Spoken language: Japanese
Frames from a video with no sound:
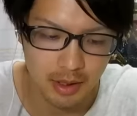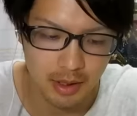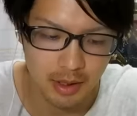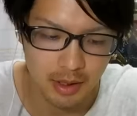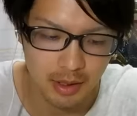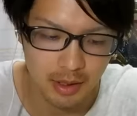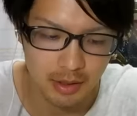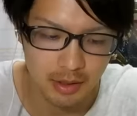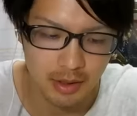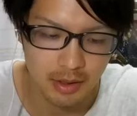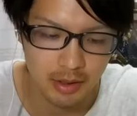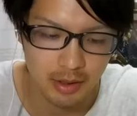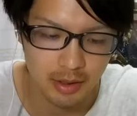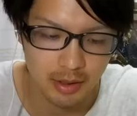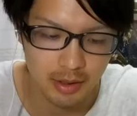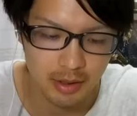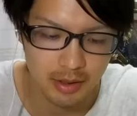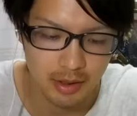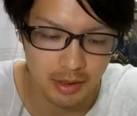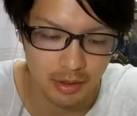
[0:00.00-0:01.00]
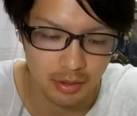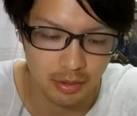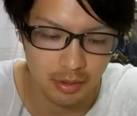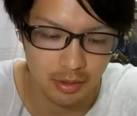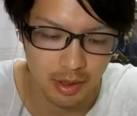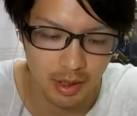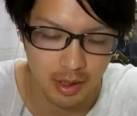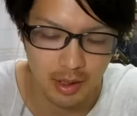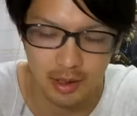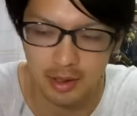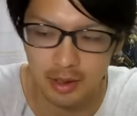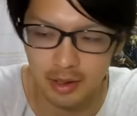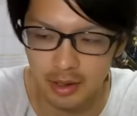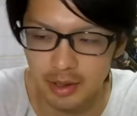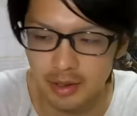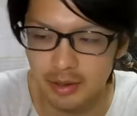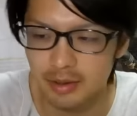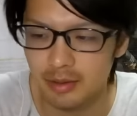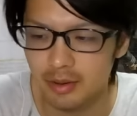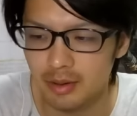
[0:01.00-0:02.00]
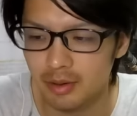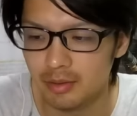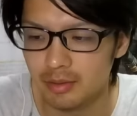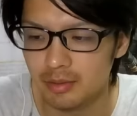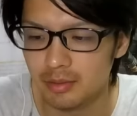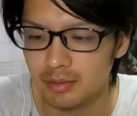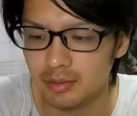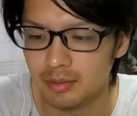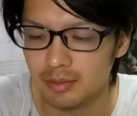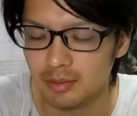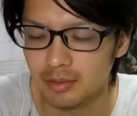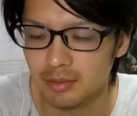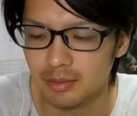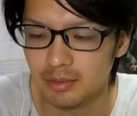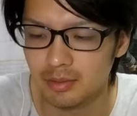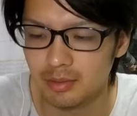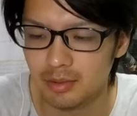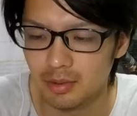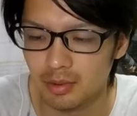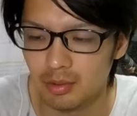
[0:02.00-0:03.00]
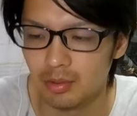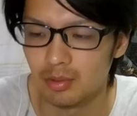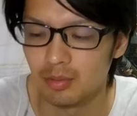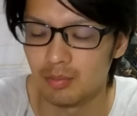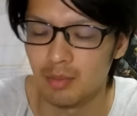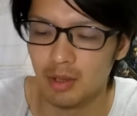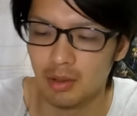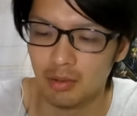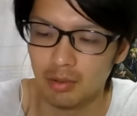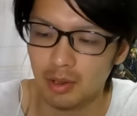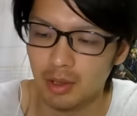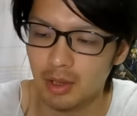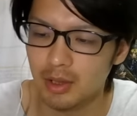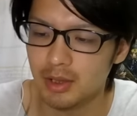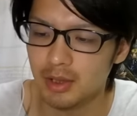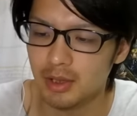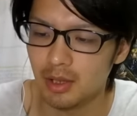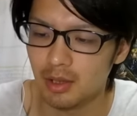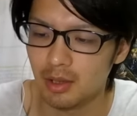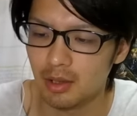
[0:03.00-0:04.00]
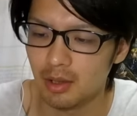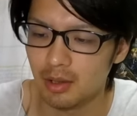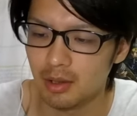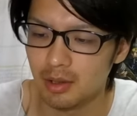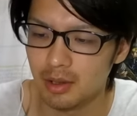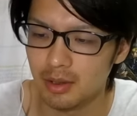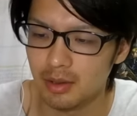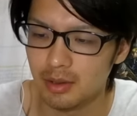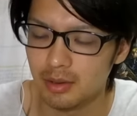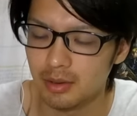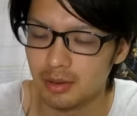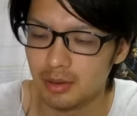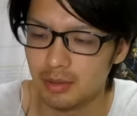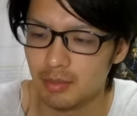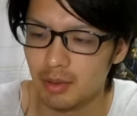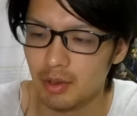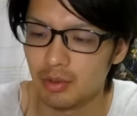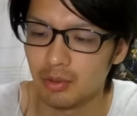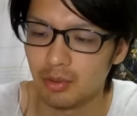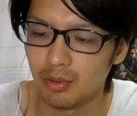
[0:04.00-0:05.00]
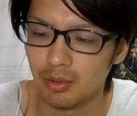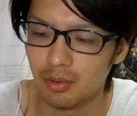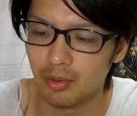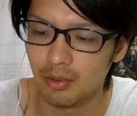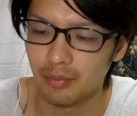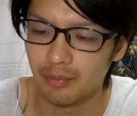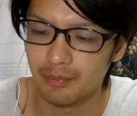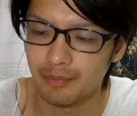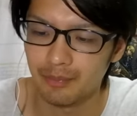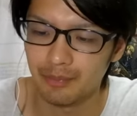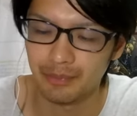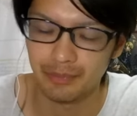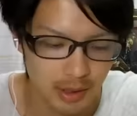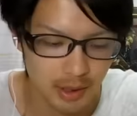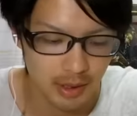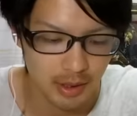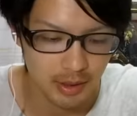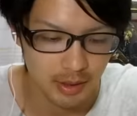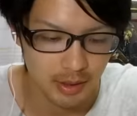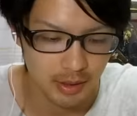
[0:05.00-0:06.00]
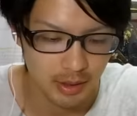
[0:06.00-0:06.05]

て入れたんですけど上がらないっていうそうまあこんな感じだから今のところで、